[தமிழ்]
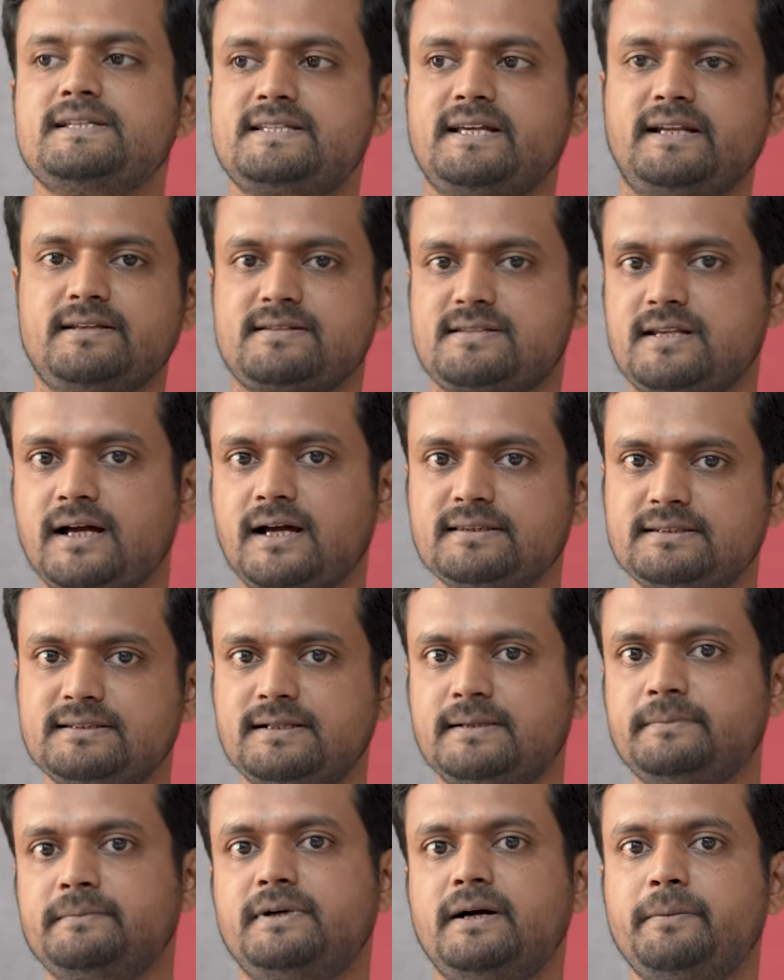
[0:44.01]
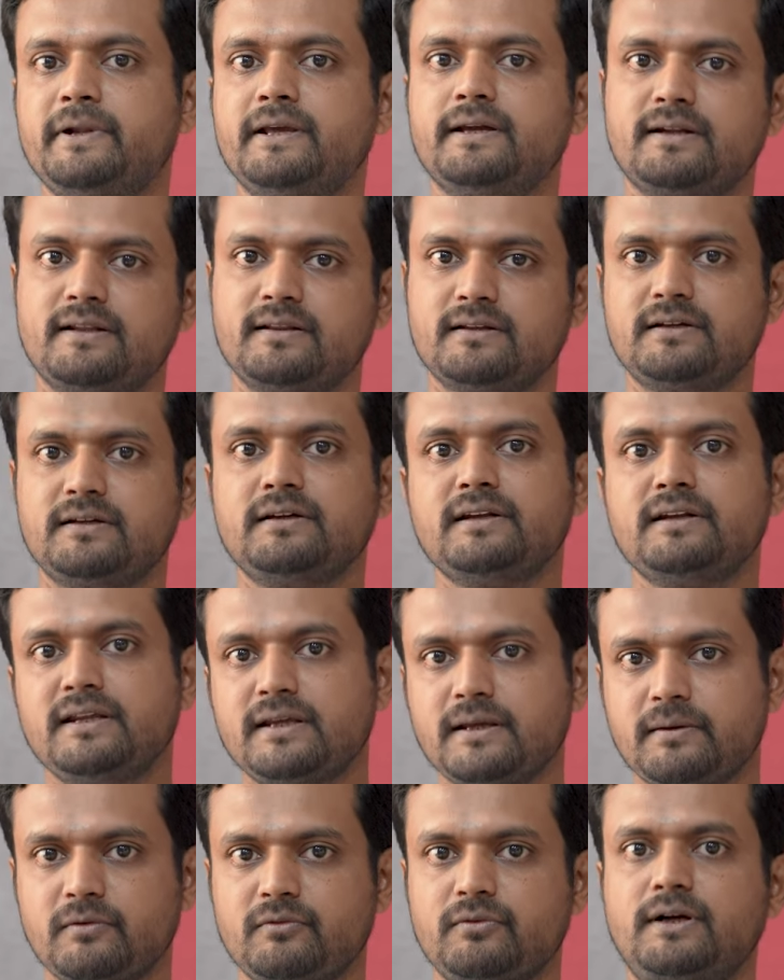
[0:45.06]
சரி சாத்திரம் அப்படிங்கிறதுக்கு
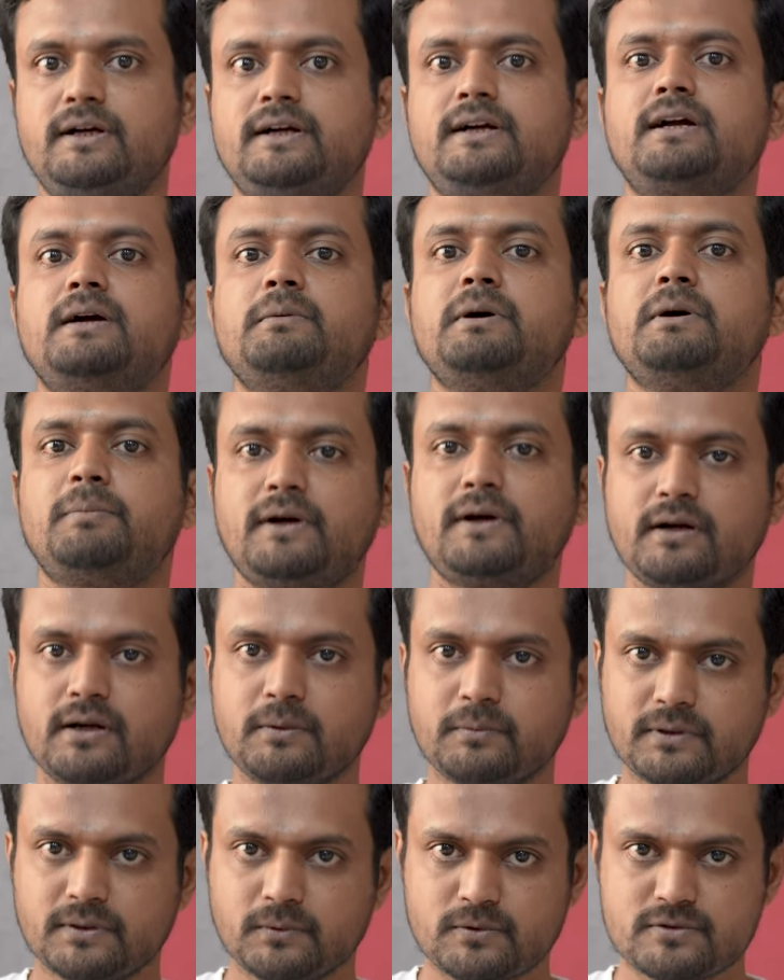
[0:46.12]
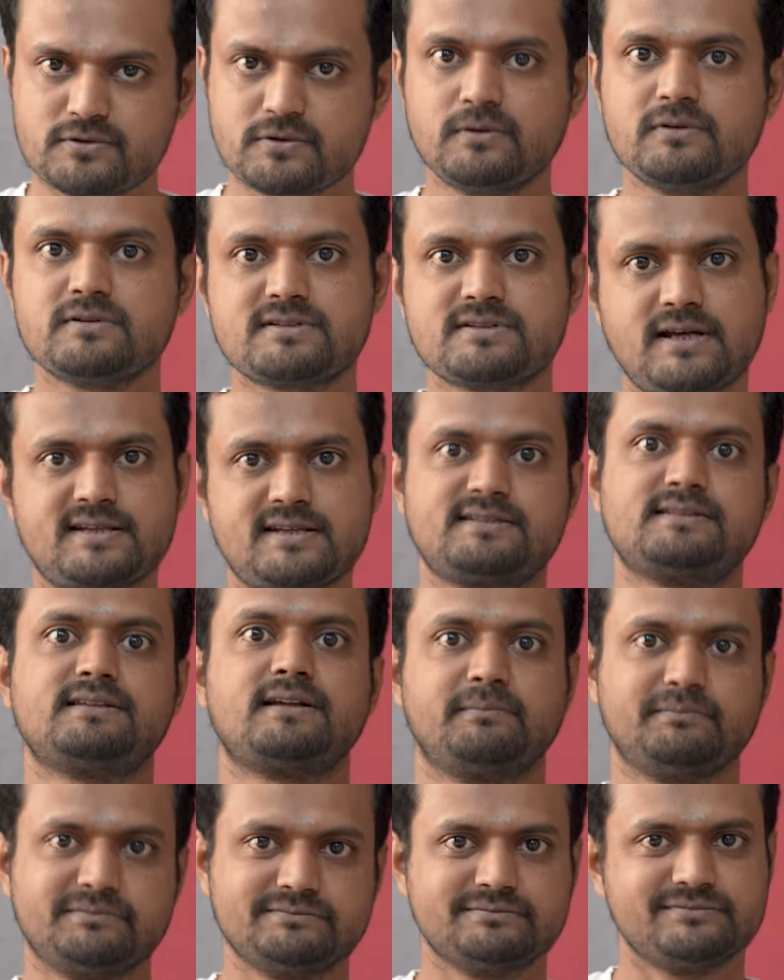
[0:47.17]
நீங்கள் வழக்கமாக பழக்கப்பட்ட ஒரு சொல்
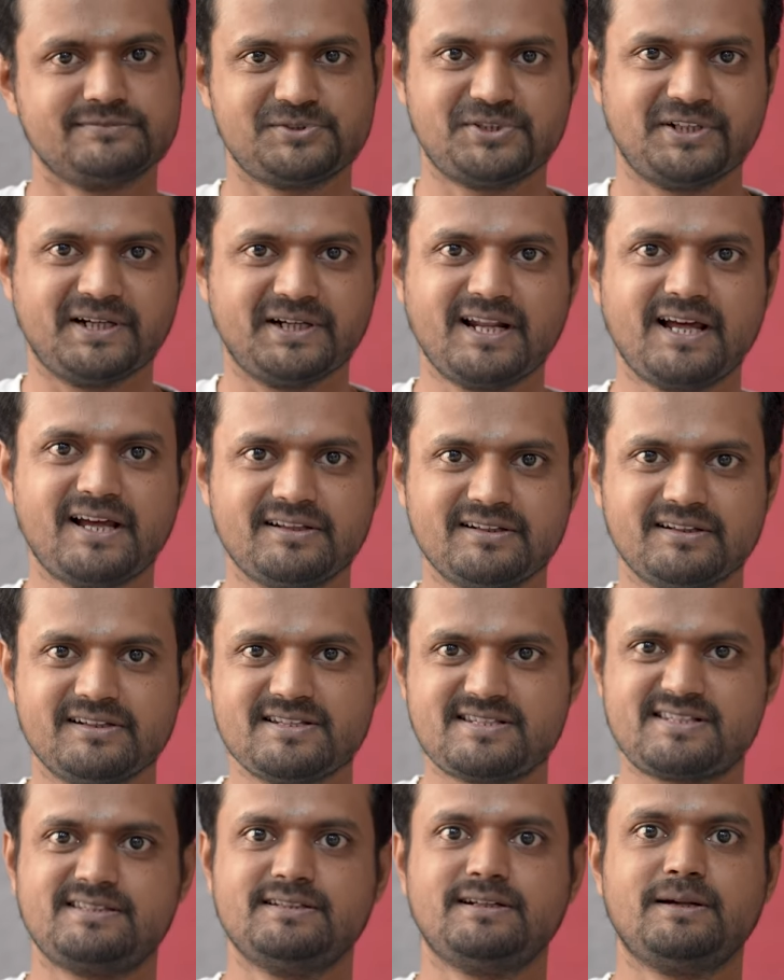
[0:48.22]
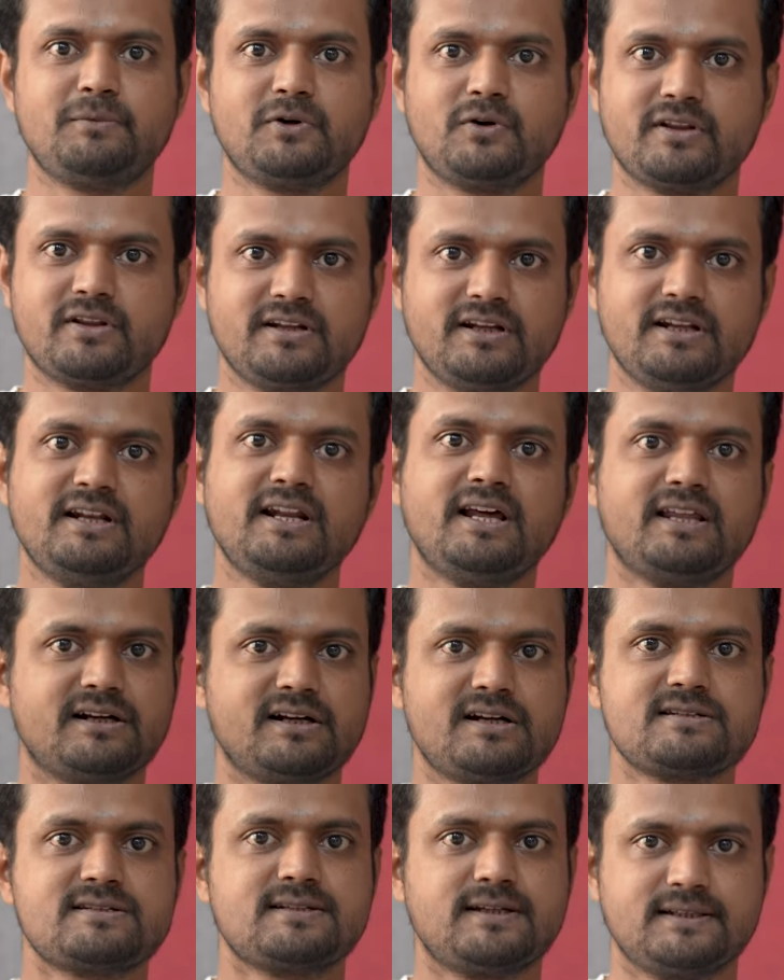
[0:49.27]
சாஸ்திரம் சரிங்களா அது இஸ் நம்மளோடதில் இல்லை
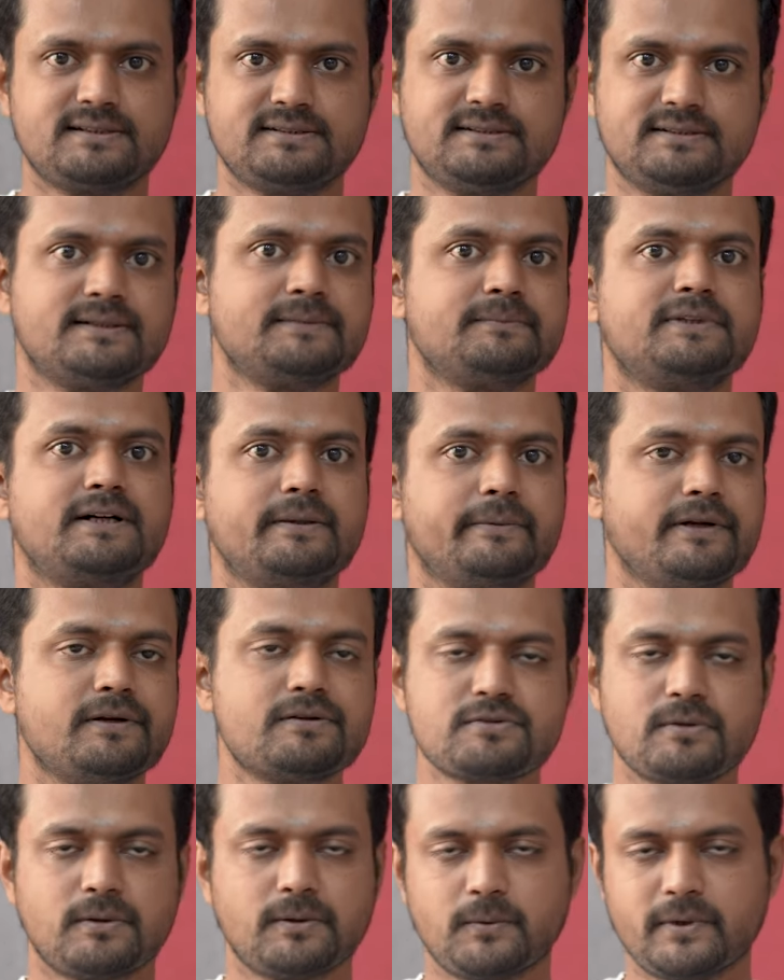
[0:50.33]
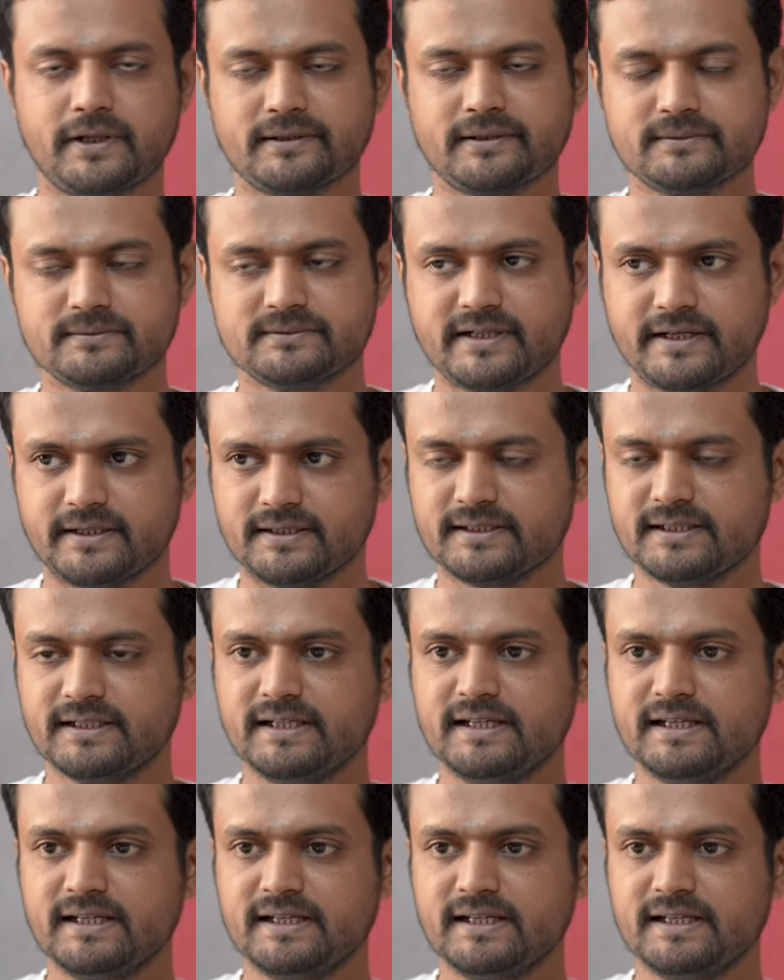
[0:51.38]
அதனால் சாத்திரம் அப்படின்னு சொல்லக்கூடியது ரைட்